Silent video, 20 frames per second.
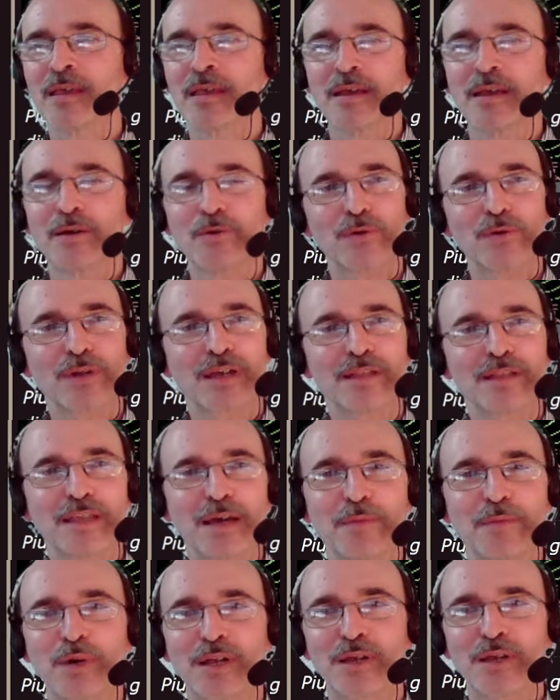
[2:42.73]
Ora
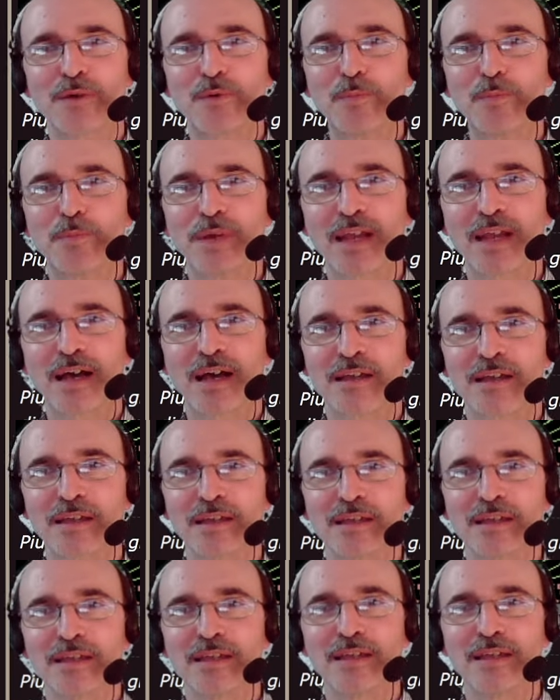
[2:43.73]
andiamo a
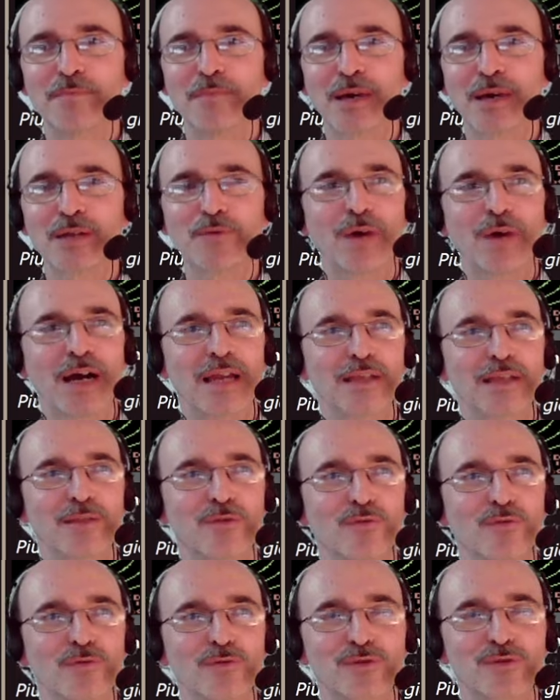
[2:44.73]
recuperare il manuale
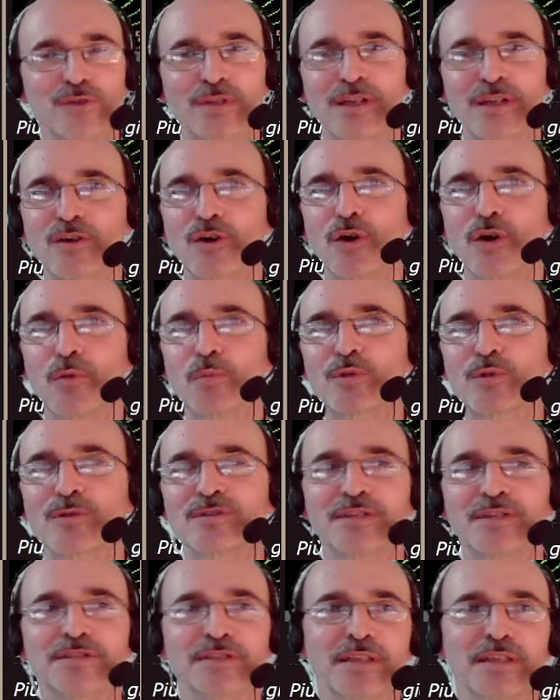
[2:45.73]
d'uso del Commodore
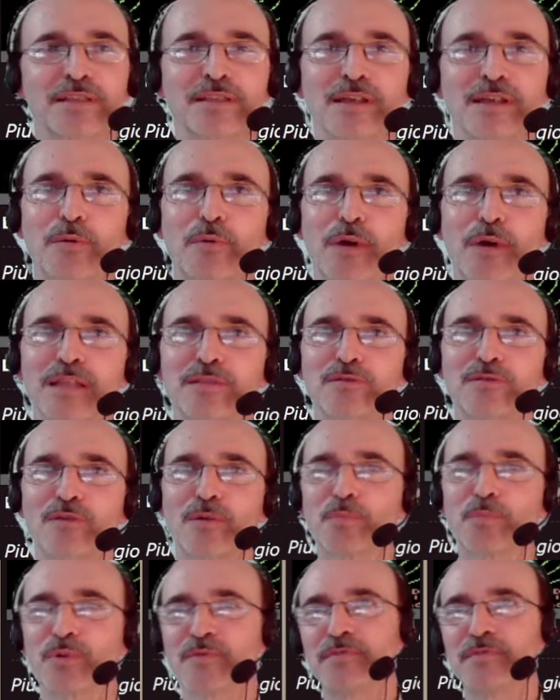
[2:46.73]
64,
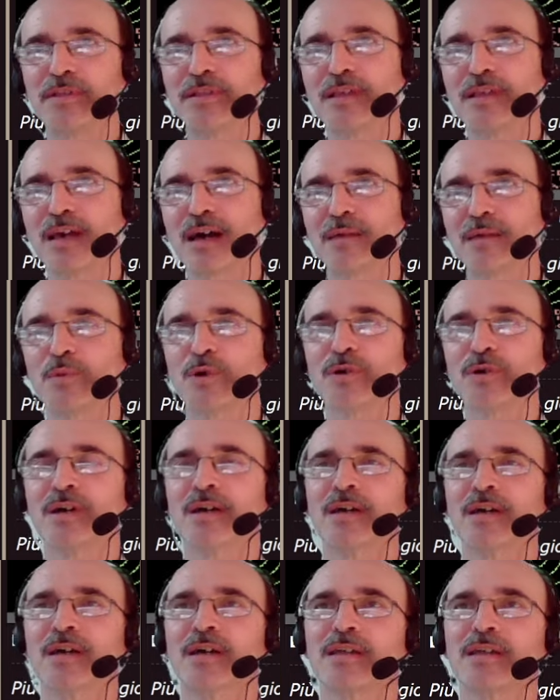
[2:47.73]
approfittiamo
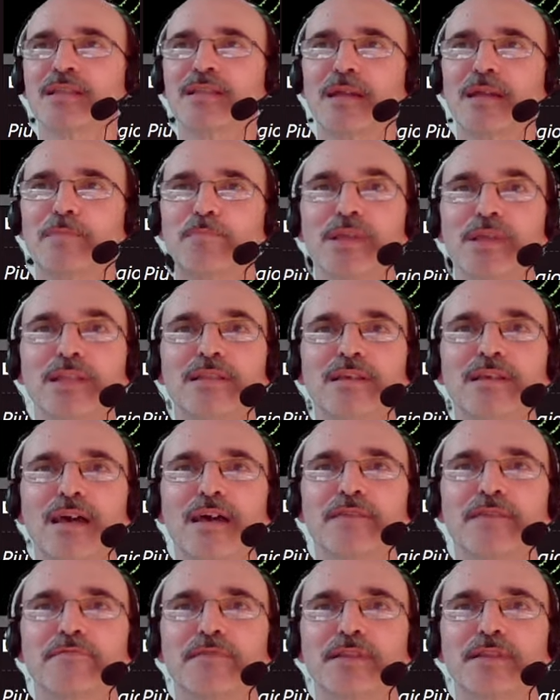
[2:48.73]
del
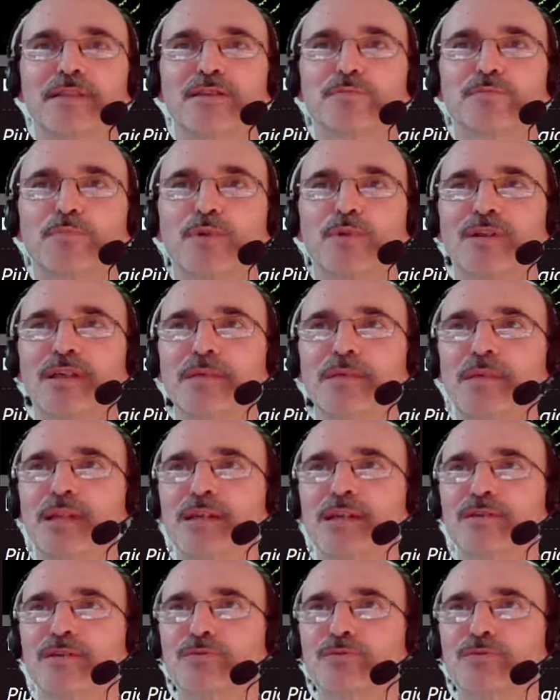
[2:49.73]
PDF disponibile su